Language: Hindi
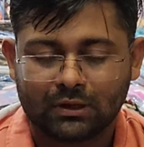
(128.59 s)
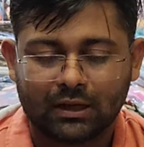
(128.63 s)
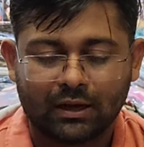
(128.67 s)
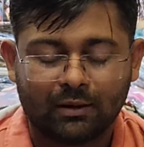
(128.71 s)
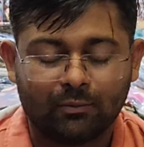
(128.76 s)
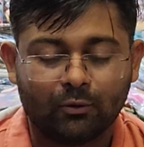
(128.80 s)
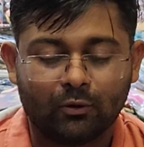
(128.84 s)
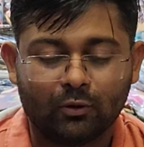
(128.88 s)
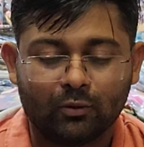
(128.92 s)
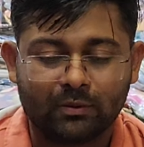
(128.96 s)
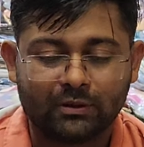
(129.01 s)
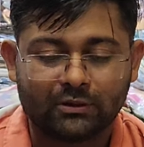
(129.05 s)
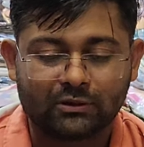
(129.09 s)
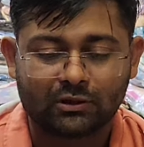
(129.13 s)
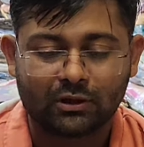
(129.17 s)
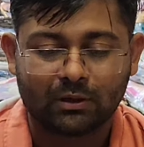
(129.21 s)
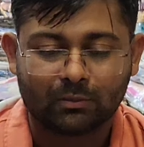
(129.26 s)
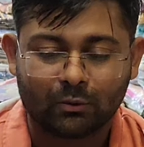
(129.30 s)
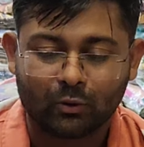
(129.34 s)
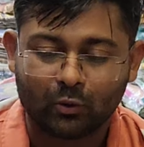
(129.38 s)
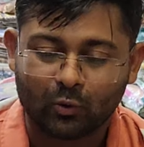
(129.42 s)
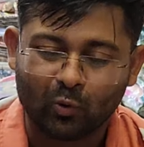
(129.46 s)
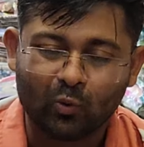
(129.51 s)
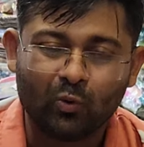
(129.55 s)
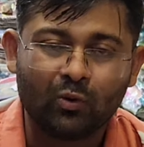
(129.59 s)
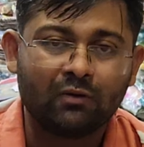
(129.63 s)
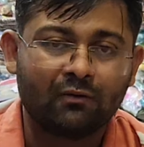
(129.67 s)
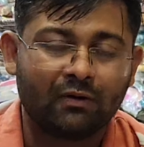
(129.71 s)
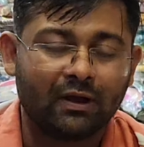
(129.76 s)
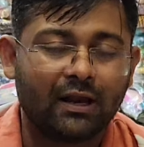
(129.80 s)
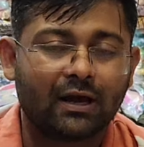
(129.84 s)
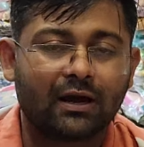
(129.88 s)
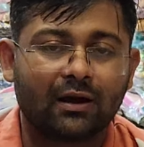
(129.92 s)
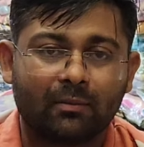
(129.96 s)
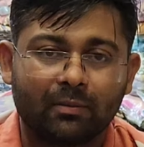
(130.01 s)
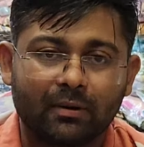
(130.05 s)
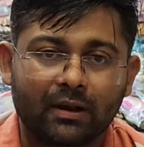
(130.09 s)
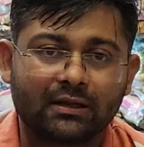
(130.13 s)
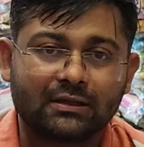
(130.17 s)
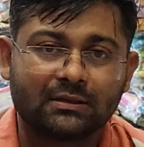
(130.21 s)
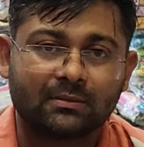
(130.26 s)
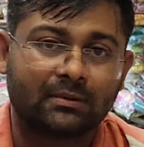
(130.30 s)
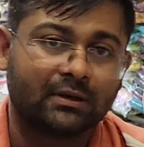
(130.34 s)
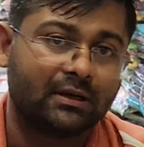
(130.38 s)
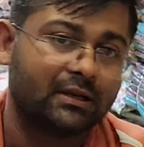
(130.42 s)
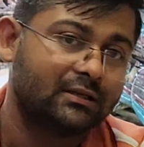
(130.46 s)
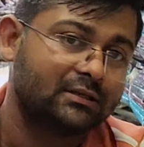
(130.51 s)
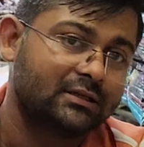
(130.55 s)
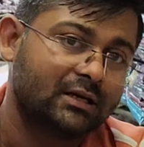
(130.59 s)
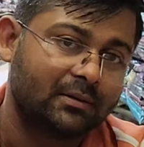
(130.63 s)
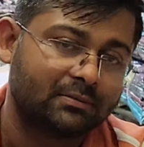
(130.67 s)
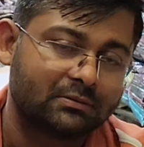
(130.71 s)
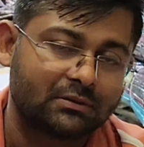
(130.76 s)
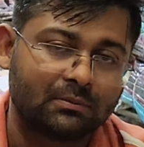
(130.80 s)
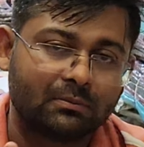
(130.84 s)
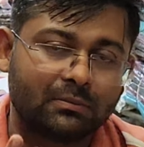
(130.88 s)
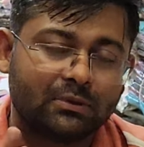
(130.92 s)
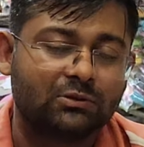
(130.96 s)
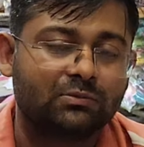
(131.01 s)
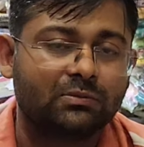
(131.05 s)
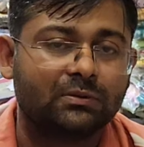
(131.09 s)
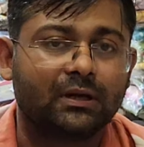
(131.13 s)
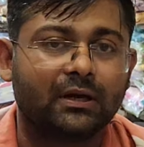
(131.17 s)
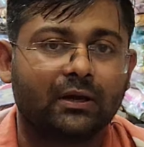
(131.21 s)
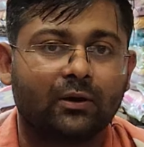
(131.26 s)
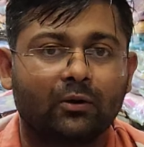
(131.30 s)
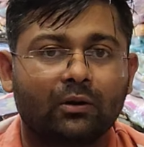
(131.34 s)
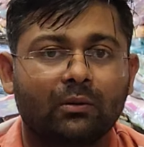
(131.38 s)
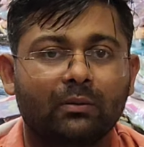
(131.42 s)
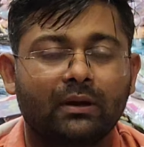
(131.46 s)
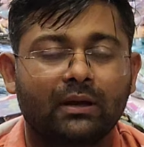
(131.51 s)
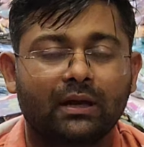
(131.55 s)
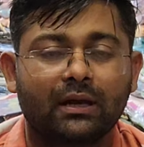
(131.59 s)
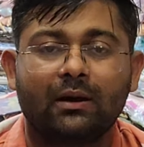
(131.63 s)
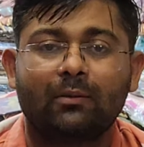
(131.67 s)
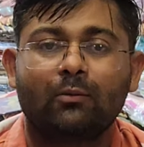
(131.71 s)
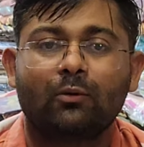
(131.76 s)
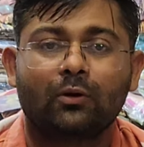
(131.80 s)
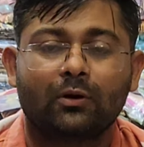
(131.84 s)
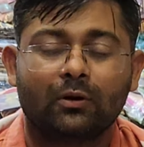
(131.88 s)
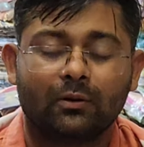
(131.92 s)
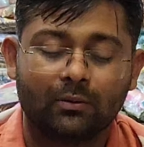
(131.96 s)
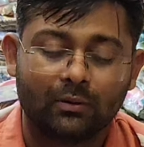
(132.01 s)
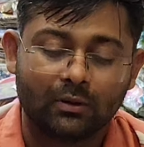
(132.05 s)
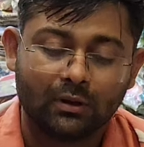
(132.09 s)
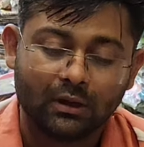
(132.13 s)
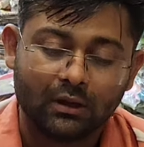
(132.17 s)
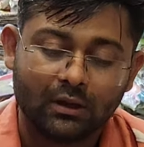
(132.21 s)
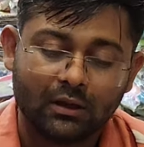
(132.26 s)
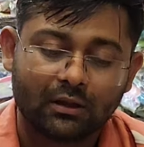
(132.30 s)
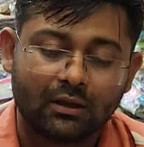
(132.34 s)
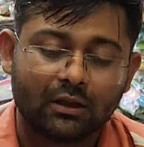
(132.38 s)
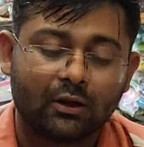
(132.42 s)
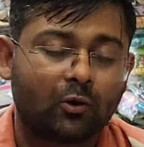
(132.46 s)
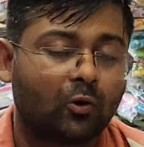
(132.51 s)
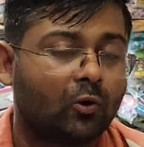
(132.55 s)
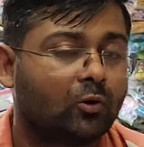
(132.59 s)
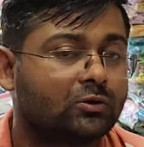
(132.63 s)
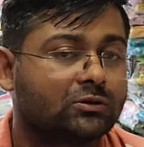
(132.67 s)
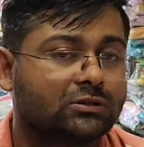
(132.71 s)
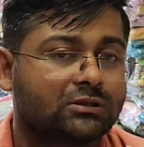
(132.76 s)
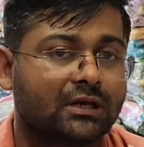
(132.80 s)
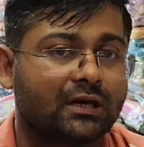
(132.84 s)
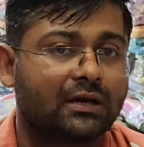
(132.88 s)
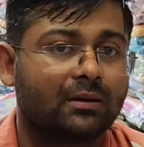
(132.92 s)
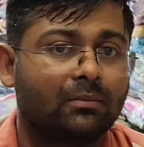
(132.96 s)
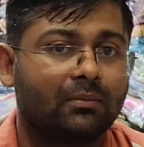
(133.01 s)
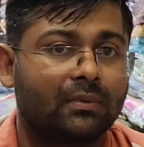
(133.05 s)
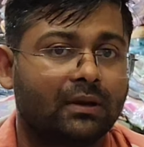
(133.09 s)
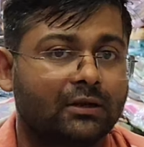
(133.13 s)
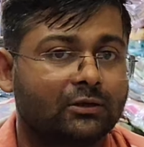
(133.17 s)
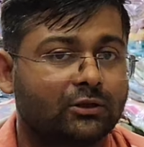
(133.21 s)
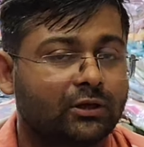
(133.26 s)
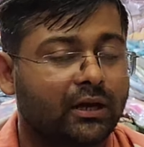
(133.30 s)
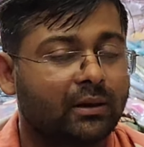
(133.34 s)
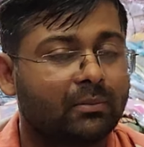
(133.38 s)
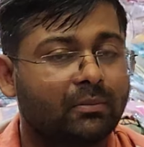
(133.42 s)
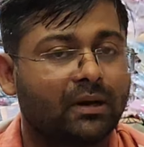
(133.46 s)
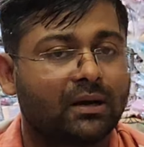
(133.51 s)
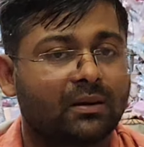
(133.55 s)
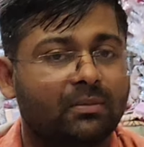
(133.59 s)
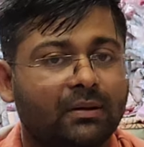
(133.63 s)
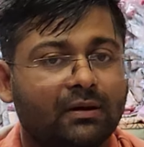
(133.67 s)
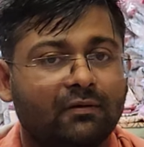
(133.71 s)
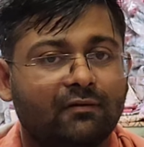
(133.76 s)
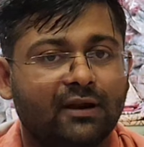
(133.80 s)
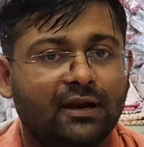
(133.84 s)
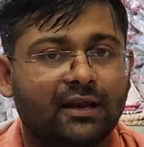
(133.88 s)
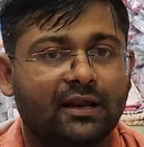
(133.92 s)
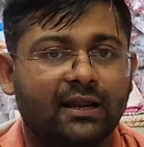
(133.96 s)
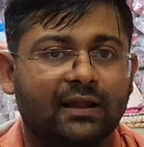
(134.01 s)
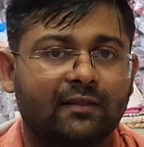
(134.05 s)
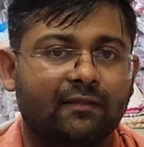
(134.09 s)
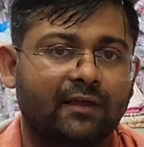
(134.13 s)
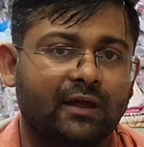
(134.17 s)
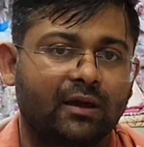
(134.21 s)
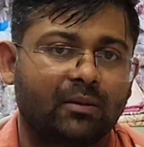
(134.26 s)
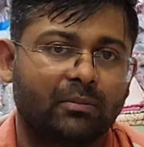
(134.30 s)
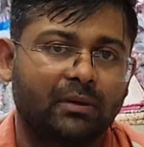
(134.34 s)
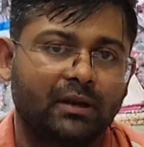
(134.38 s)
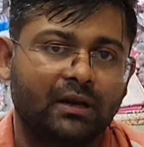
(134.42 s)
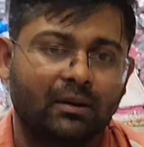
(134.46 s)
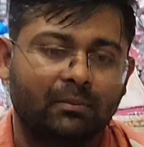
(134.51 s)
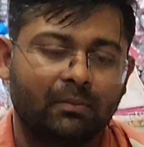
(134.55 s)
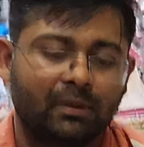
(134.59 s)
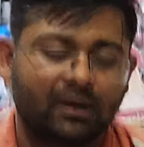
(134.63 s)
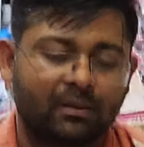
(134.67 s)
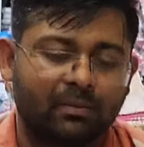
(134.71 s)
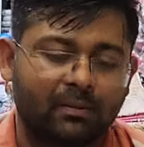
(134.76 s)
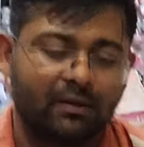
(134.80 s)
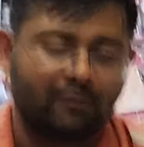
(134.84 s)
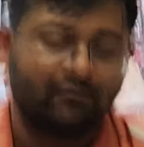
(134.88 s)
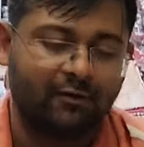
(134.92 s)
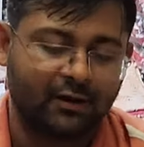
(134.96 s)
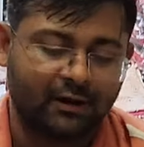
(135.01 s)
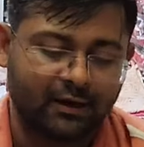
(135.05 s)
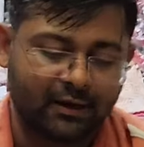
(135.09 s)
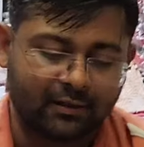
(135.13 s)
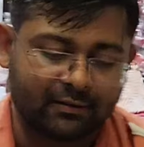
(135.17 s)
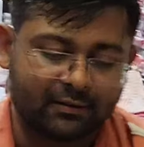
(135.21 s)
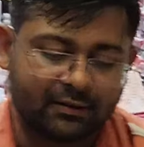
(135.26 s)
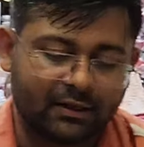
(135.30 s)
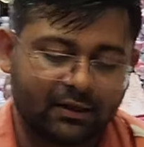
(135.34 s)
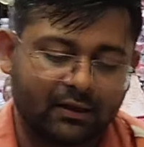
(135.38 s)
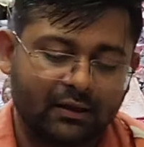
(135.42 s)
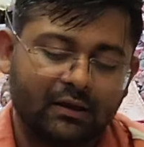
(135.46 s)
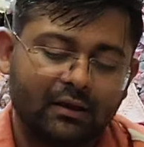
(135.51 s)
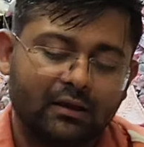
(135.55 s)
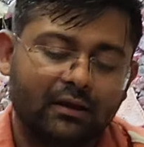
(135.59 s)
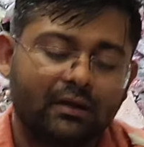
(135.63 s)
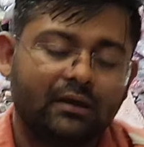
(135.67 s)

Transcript: क्या बोलूँ मैं इसका ऊन वाला कपड़ा ही समझ लीजिए आप समझ भी गए होंगे मैं क्या बोल रहा हूँ कि कौन से कम्बल एक मखमल वाले रहते हैं एक बिना मखमल वाले रहते हैं